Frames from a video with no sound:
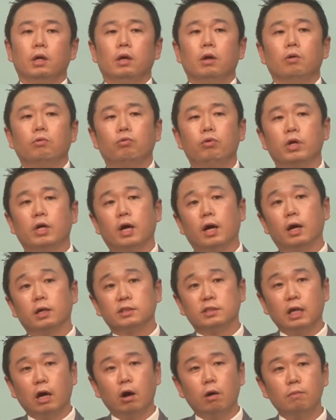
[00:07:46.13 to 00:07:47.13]
우리가
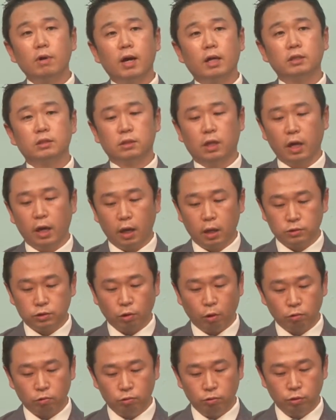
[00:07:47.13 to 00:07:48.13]
싸움을 하는데
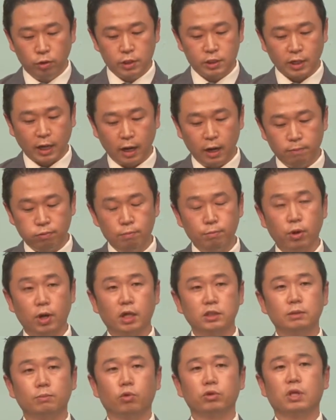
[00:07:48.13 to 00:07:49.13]
적군을 잘
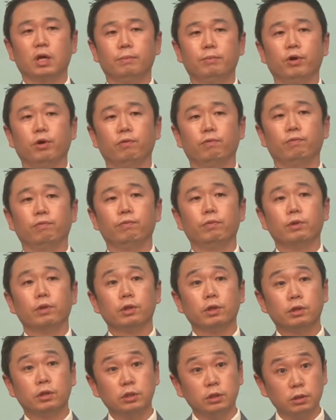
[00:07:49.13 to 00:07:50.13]
분별하지 못하면
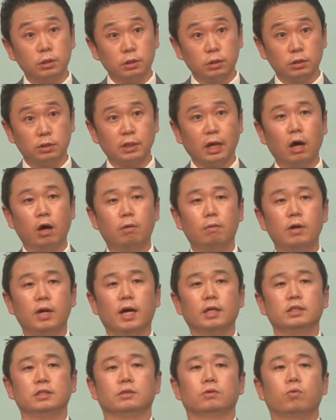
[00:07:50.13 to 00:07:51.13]
그 싸움을
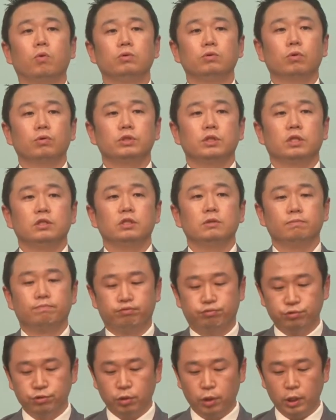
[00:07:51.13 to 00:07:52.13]
하는 공동체는
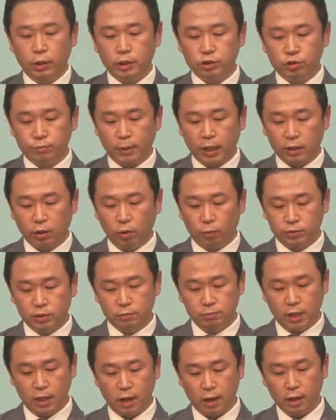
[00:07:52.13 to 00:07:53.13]
분열이 될 수밖에
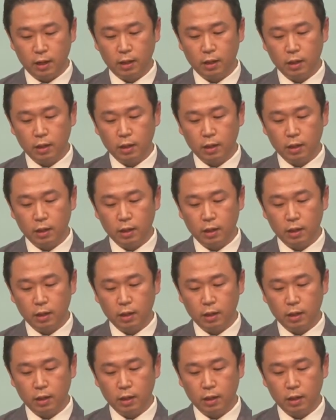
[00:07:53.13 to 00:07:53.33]
없습니다.